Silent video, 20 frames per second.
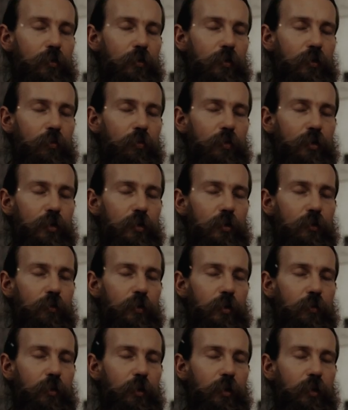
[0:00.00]
И пришло
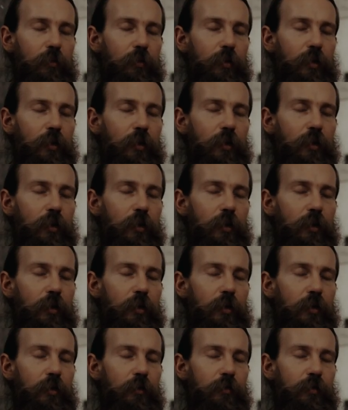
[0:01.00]
время нам
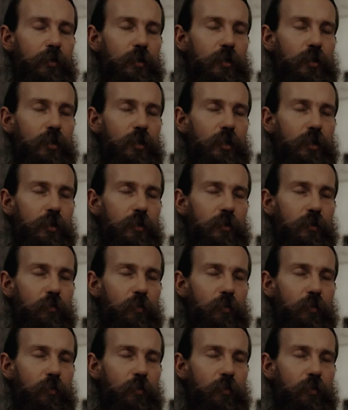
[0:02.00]
возвращаться